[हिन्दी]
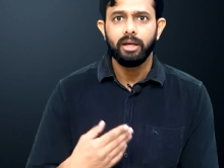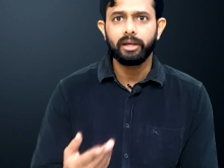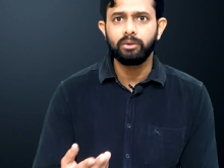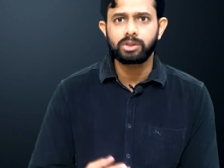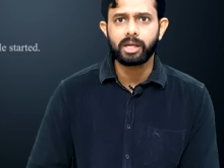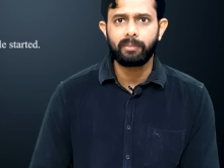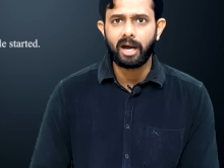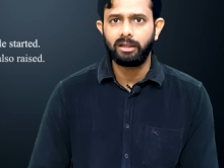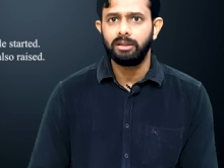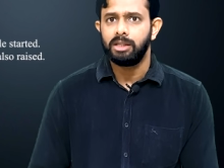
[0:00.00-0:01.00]
लेकिन उसके
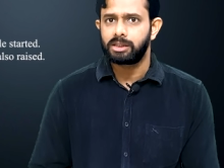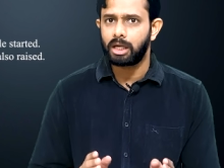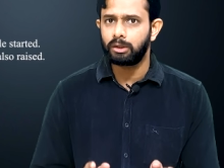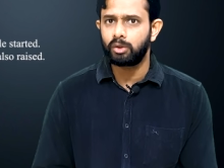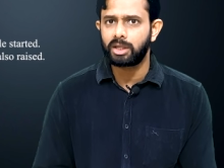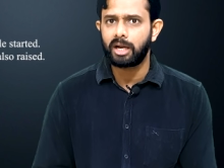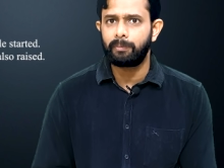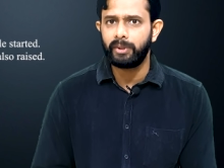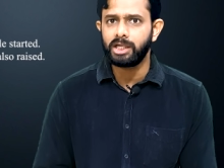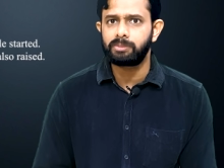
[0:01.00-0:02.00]
बाद साल
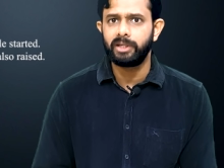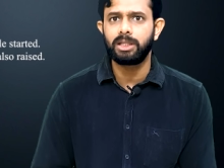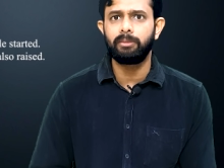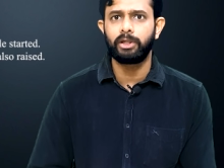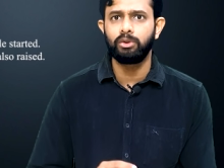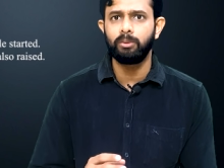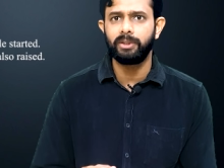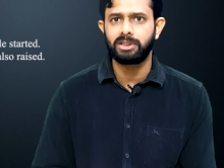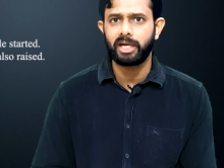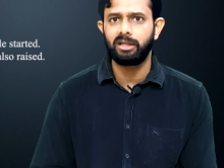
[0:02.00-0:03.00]
2020 में जब हिंदू
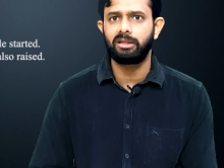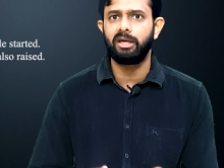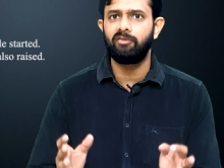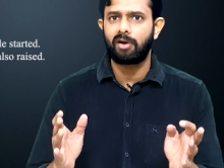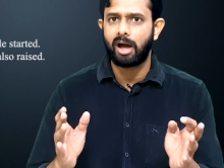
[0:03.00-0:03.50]
पंचायत में